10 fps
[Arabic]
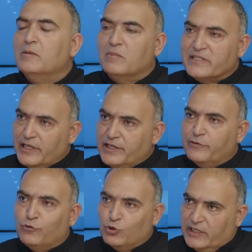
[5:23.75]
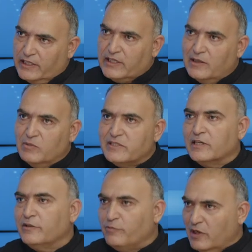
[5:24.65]
مصاريف هناك
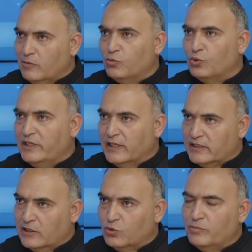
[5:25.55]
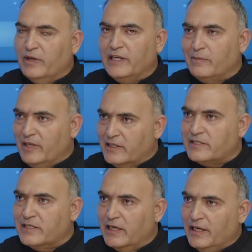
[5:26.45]
مصاريف مقبولة حتى نقول معنا بلد
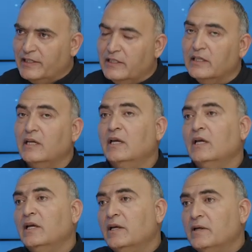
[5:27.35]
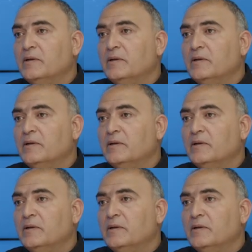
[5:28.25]
سياحية بس برضه إيه،